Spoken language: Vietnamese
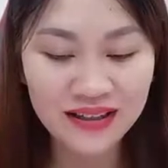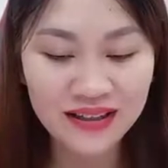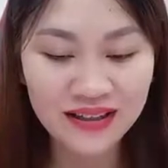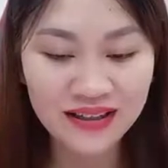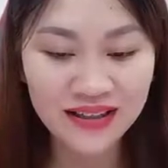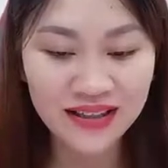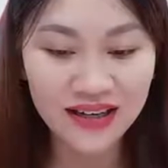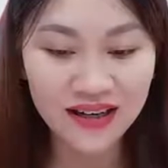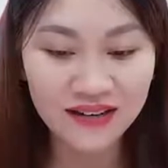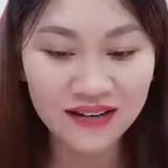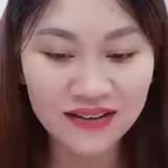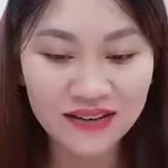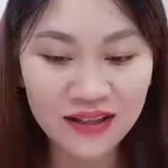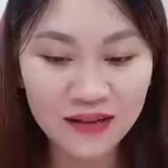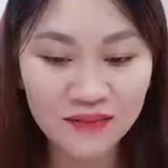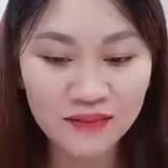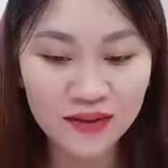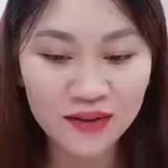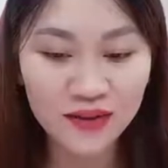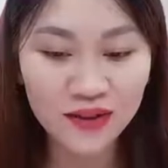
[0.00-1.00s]
Nói
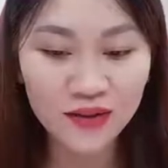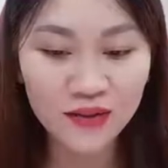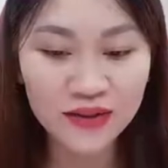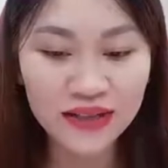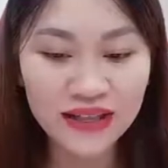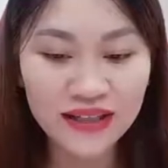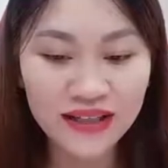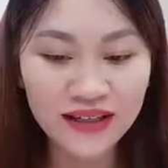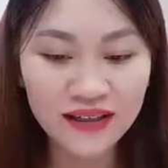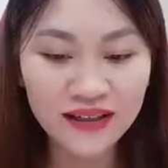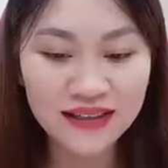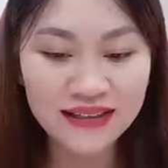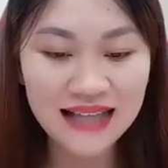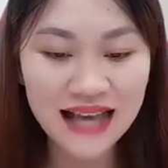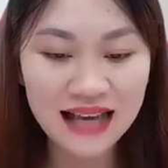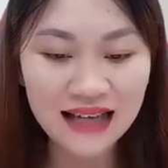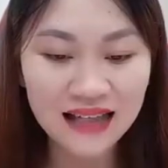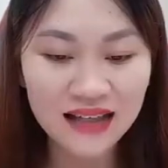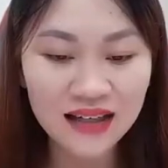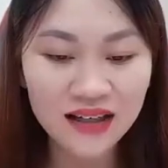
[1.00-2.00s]
xong, cô nhìn thời
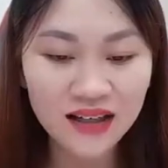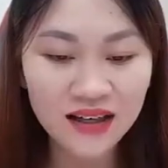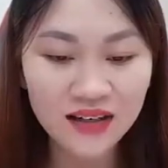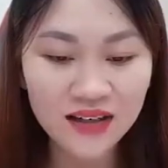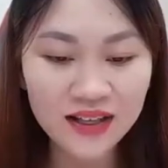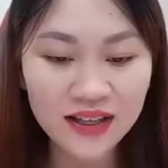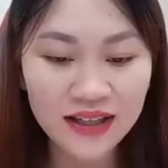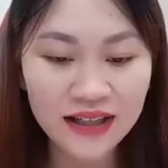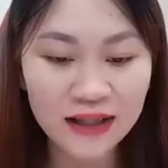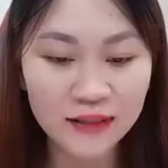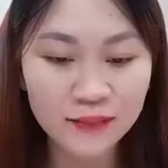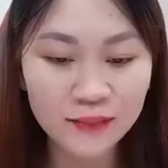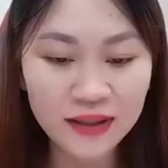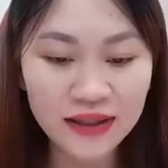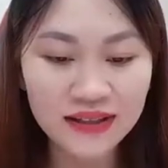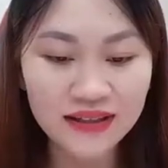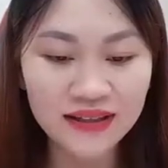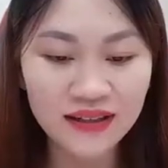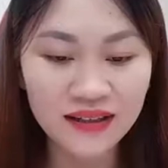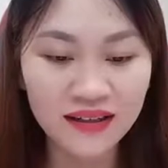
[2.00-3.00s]
gian còn chưa đến
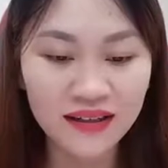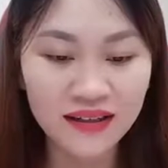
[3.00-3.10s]
10 giờ,